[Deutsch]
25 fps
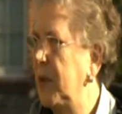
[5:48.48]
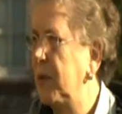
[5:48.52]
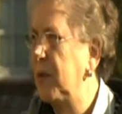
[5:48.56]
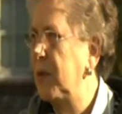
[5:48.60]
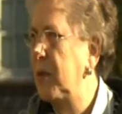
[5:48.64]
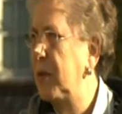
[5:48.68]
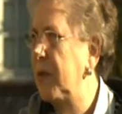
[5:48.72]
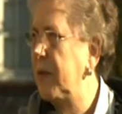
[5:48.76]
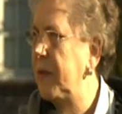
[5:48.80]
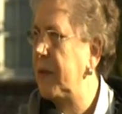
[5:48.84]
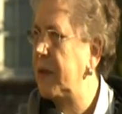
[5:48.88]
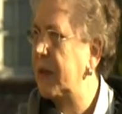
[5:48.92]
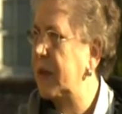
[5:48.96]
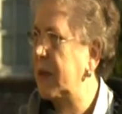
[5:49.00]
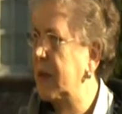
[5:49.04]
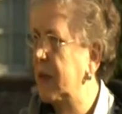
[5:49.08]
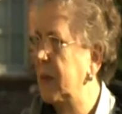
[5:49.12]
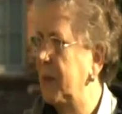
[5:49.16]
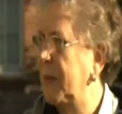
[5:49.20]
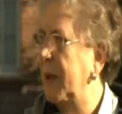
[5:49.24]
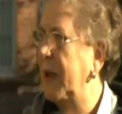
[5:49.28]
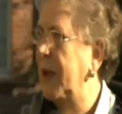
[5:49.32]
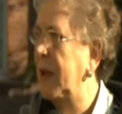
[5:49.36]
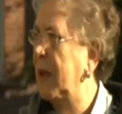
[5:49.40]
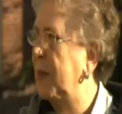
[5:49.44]
Auch wenn man
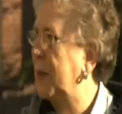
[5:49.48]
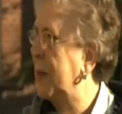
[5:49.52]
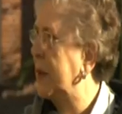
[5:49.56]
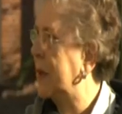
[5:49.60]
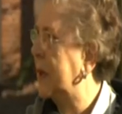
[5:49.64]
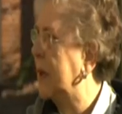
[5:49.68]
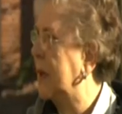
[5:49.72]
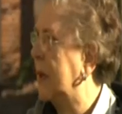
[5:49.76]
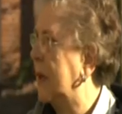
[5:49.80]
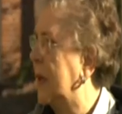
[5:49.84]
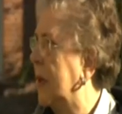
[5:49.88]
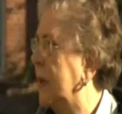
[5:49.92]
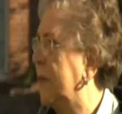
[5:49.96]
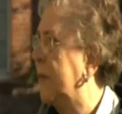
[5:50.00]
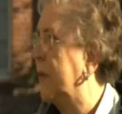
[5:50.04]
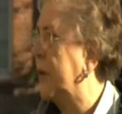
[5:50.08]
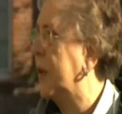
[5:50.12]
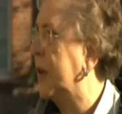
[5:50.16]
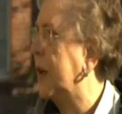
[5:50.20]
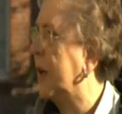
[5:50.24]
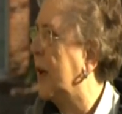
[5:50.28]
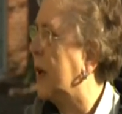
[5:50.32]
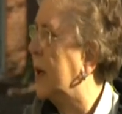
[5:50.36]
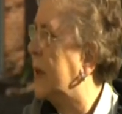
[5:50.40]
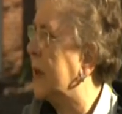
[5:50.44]
manchmal darum
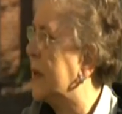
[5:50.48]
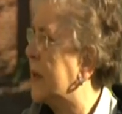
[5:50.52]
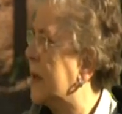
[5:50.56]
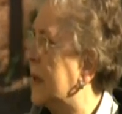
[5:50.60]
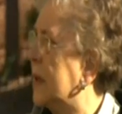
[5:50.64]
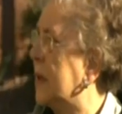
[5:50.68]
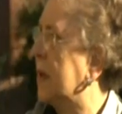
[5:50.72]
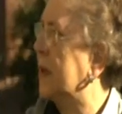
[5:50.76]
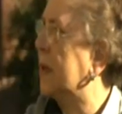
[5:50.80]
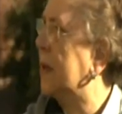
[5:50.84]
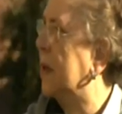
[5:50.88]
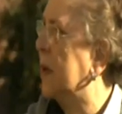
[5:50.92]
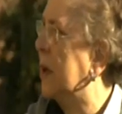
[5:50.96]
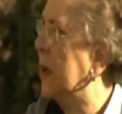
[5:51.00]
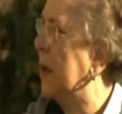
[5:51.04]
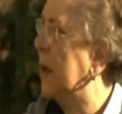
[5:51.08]
kämpfen muss.